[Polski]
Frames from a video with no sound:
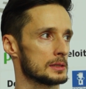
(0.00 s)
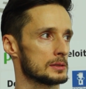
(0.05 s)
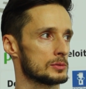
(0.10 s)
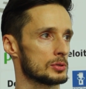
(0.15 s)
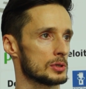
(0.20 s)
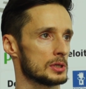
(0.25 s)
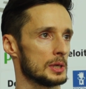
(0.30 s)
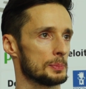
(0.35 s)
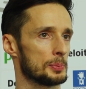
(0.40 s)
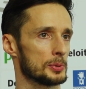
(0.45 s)

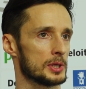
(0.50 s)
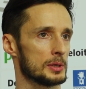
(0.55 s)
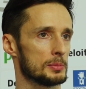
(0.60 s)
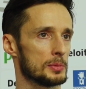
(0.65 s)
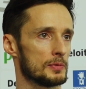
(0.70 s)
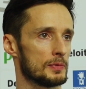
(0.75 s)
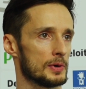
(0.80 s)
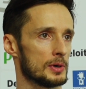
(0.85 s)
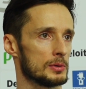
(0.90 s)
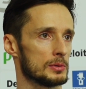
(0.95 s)
który nie
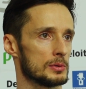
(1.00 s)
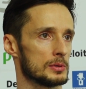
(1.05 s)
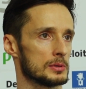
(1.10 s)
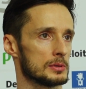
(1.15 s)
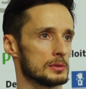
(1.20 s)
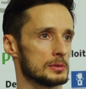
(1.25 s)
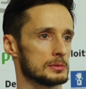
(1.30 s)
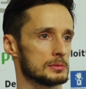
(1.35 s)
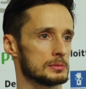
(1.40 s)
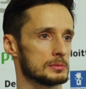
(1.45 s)
podejmował
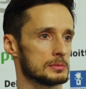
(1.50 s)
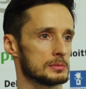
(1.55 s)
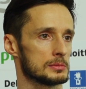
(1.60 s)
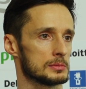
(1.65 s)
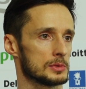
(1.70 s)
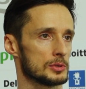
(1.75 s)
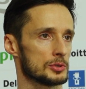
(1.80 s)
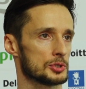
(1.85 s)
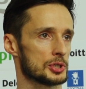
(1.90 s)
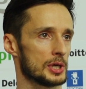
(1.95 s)

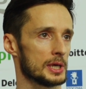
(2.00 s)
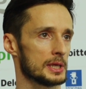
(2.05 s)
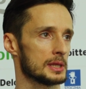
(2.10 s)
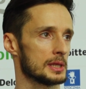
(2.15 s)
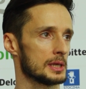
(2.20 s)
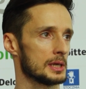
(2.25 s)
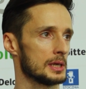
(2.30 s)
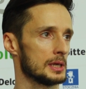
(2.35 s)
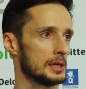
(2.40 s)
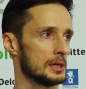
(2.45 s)
no,
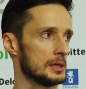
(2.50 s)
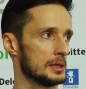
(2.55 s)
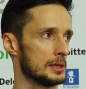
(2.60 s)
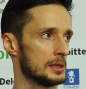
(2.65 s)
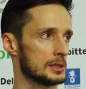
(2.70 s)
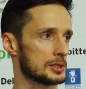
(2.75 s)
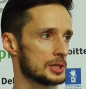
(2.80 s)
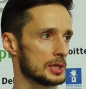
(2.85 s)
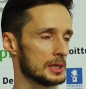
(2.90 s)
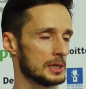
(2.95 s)
żadnej,
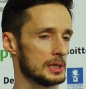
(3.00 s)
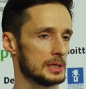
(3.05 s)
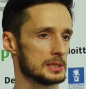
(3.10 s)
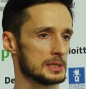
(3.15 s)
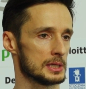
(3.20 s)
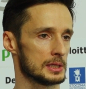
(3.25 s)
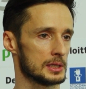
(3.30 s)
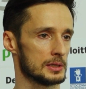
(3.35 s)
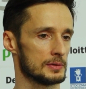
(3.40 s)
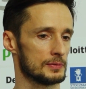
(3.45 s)
żadnej
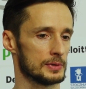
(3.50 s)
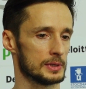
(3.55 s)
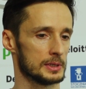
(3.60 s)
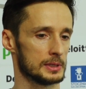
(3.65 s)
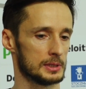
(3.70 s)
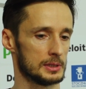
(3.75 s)
inicjatywy.